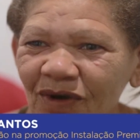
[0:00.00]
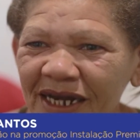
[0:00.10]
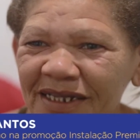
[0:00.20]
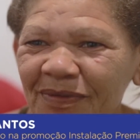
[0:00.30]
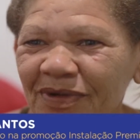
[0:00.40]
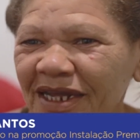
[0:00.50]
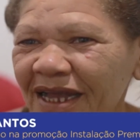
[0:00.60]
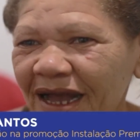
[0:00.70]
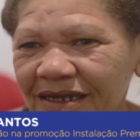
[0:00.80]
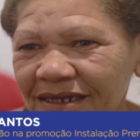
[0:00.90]
de 40
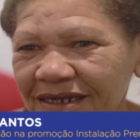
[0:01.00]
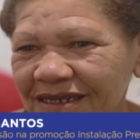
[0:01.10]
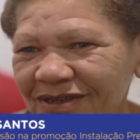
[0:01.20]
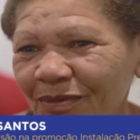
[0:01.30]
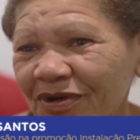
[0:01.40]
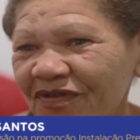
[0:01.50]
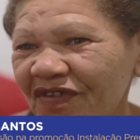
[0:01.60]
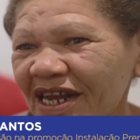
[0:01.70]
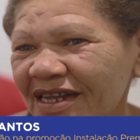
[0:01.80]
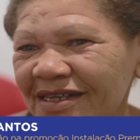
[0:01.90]
polegadas e estou muito
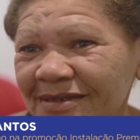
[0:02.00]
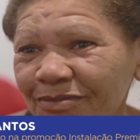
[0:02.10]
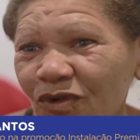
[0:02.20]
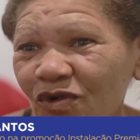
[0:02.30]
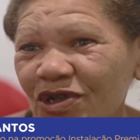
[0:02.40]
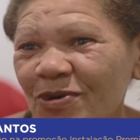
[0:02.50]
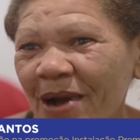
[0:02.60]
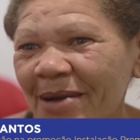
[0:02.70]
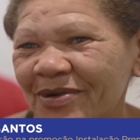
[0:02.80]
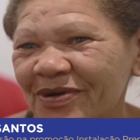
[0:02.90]
feliz, muito, mas